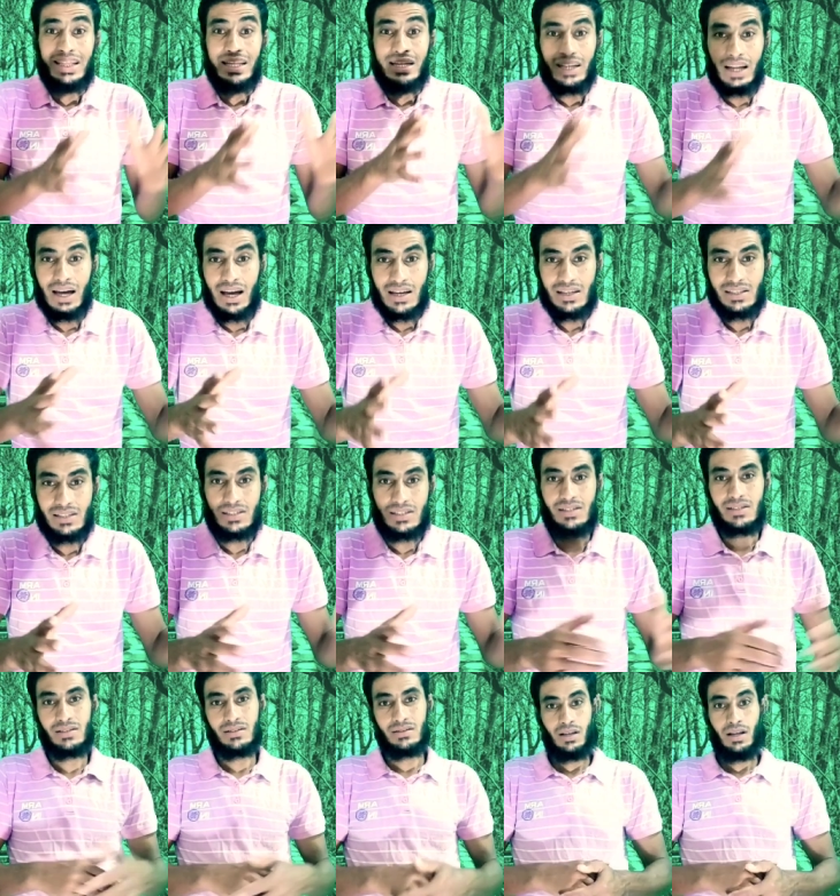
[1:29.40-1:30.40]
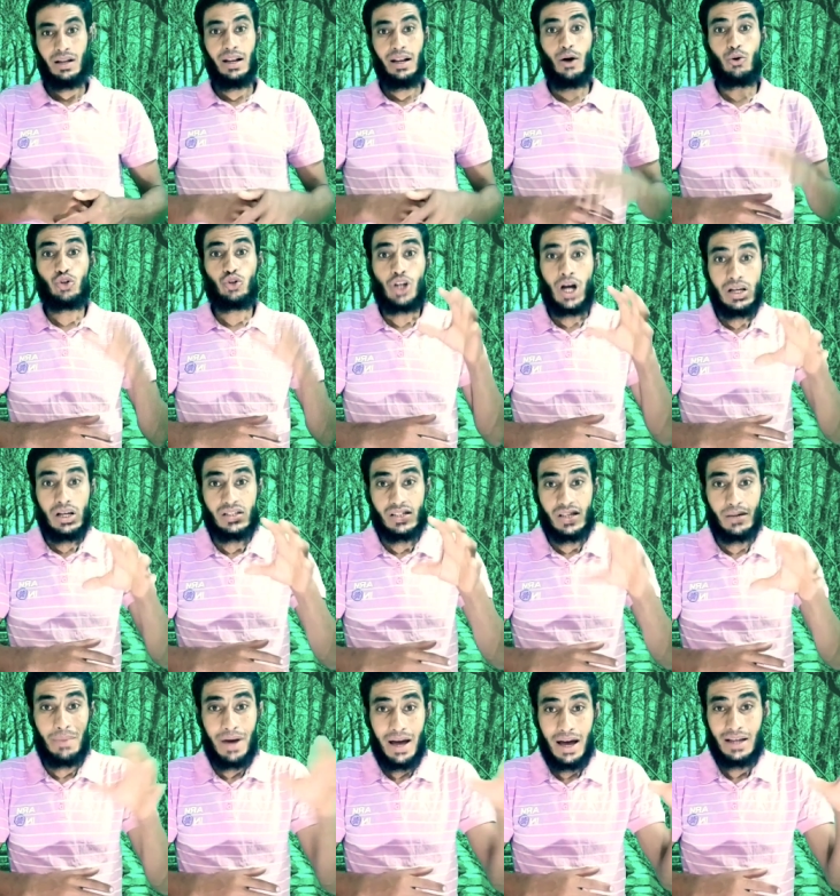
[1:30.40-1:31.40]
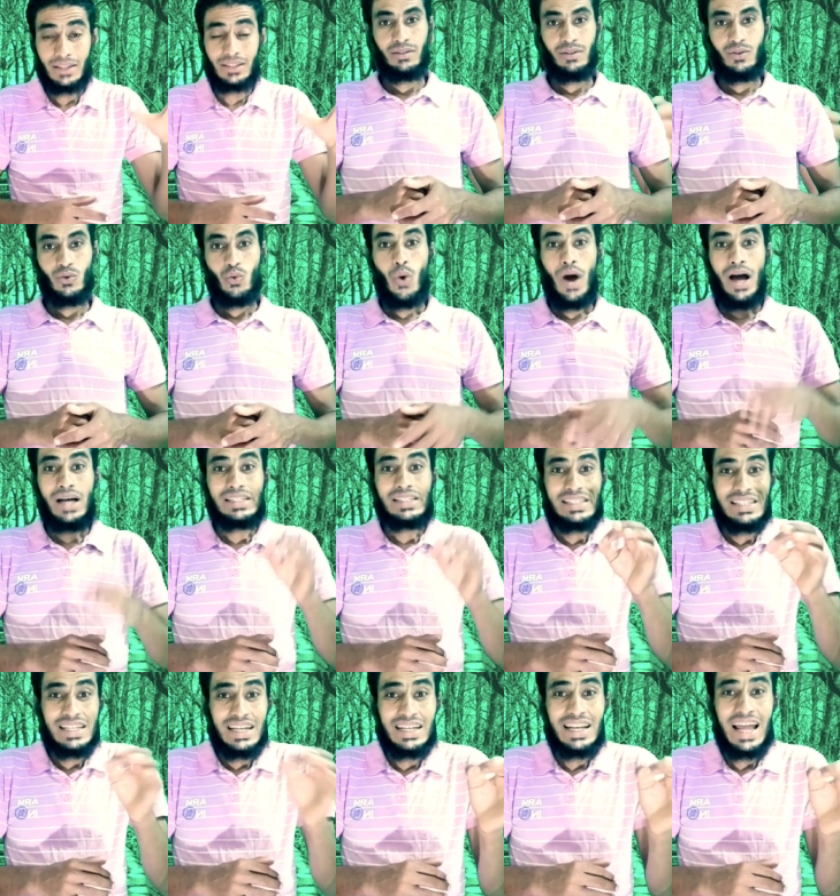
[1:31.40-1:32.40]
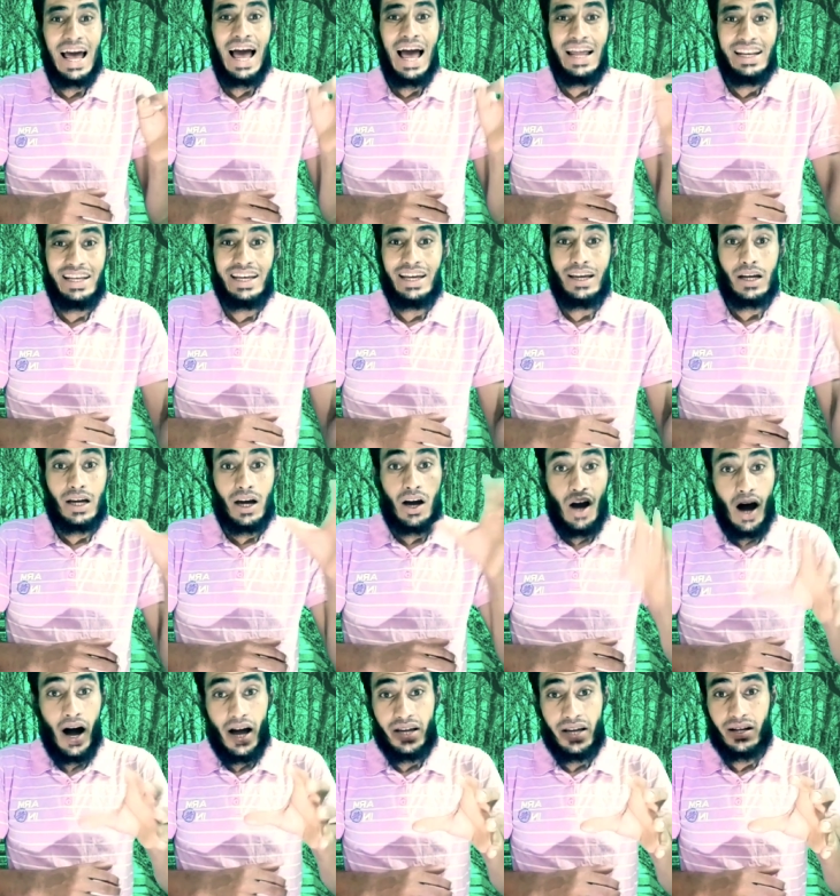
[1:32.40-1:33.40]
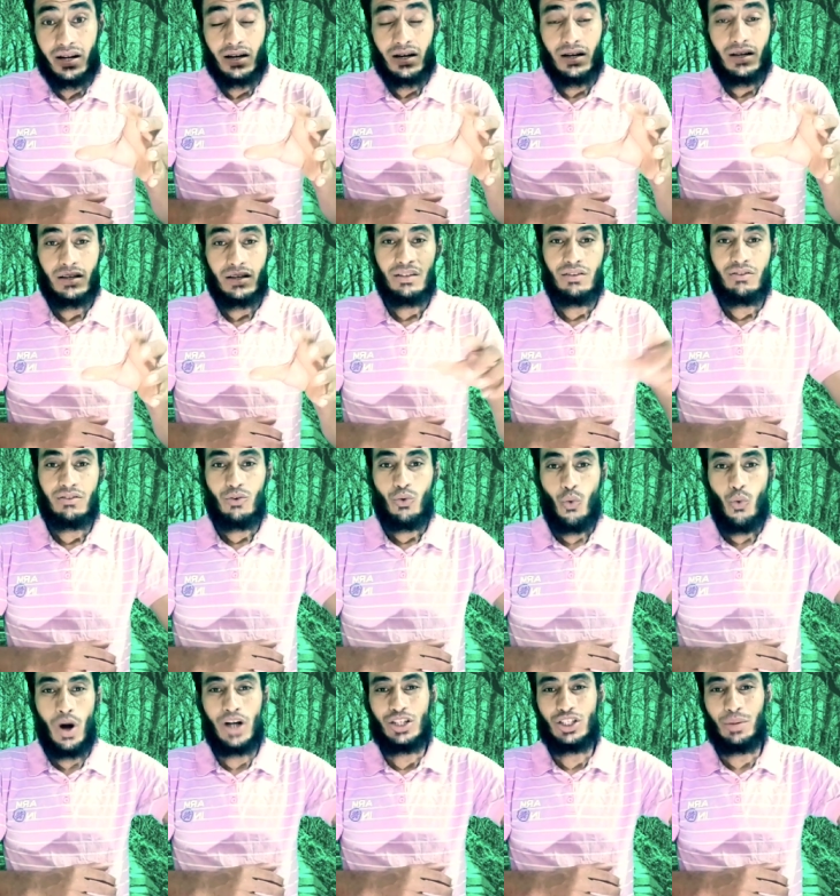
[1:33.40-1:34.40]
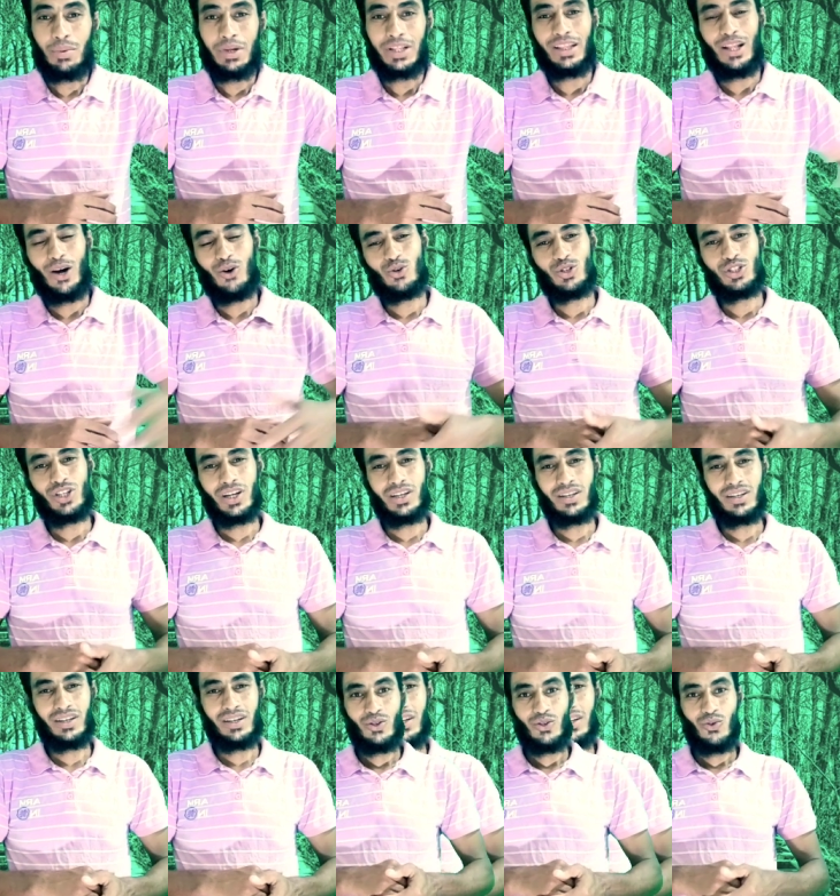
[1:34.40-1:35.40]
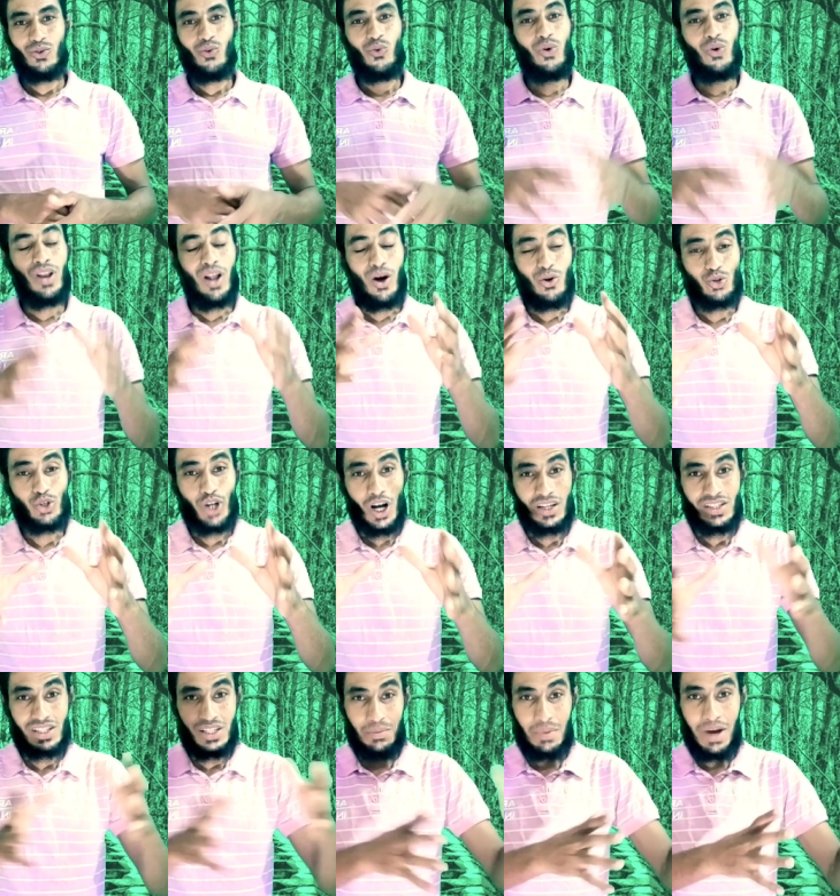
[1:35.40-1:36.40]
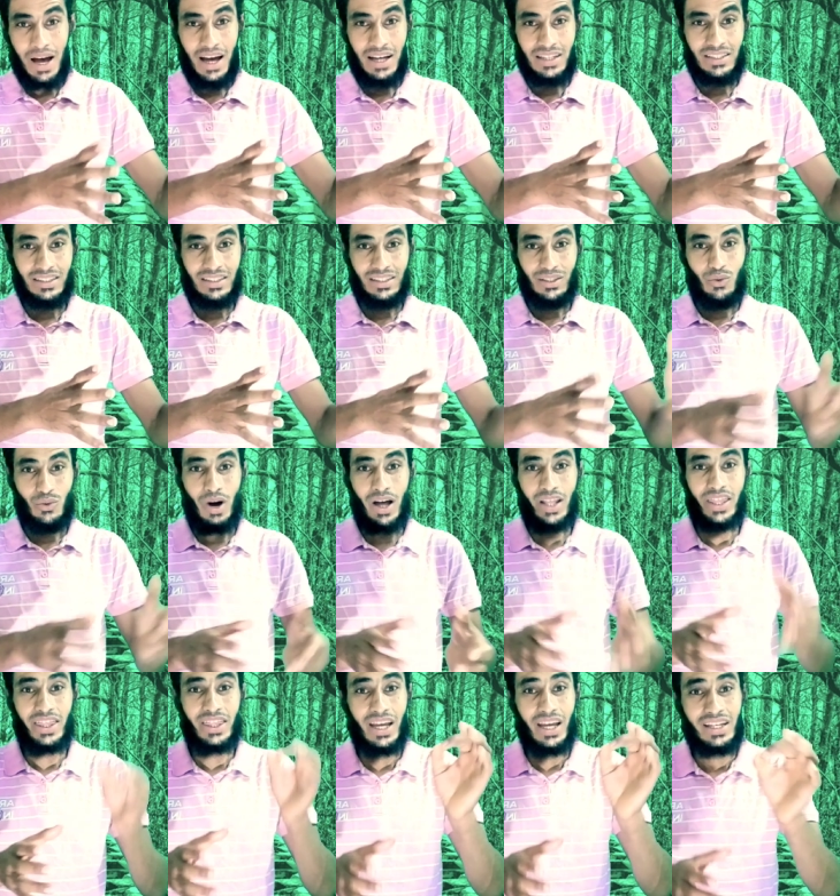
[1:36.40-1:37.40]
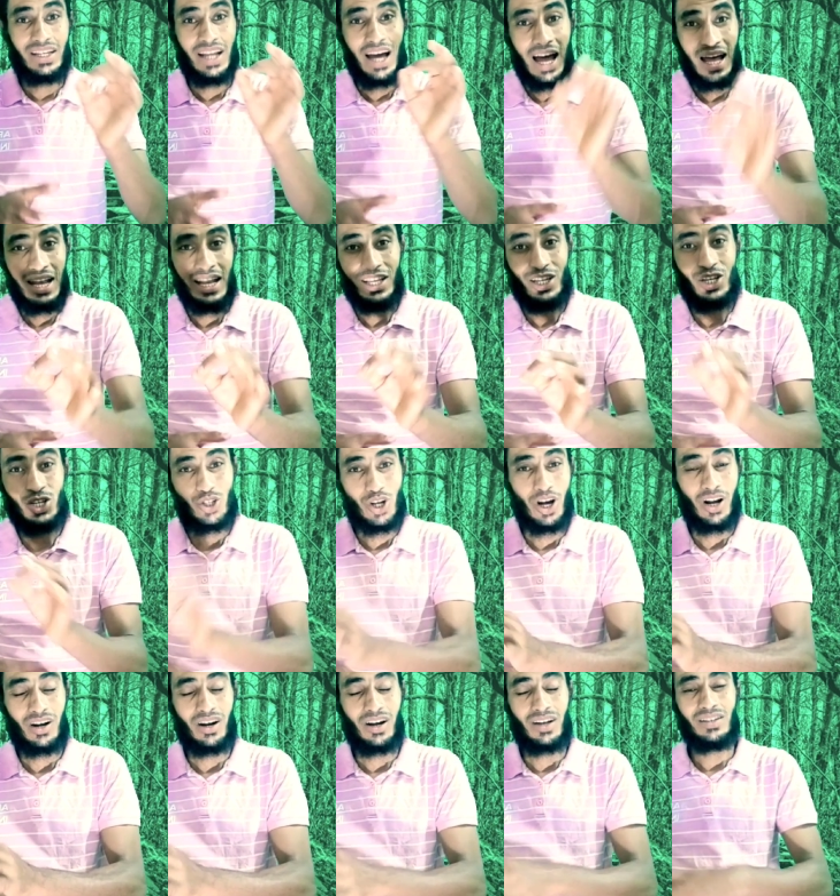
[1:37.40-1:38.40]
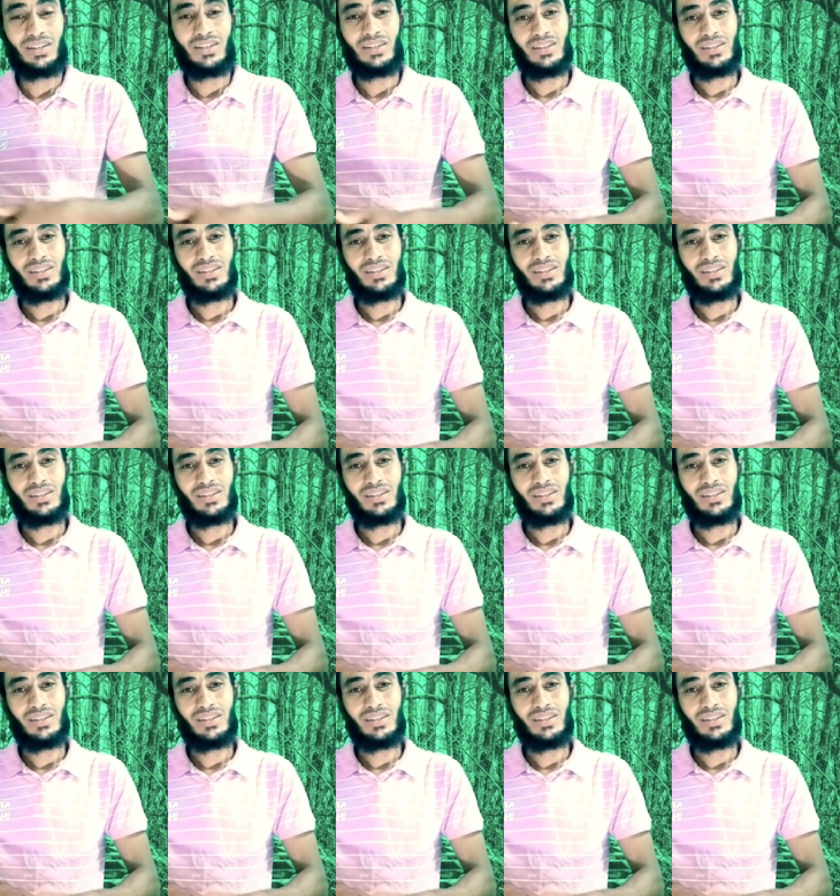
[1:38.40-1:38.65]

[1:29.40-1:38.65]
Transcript: للناس لو شخص مات واثنينا عليه خير وجبت له الجنة ولو شخص مات واثنينا عليه شرا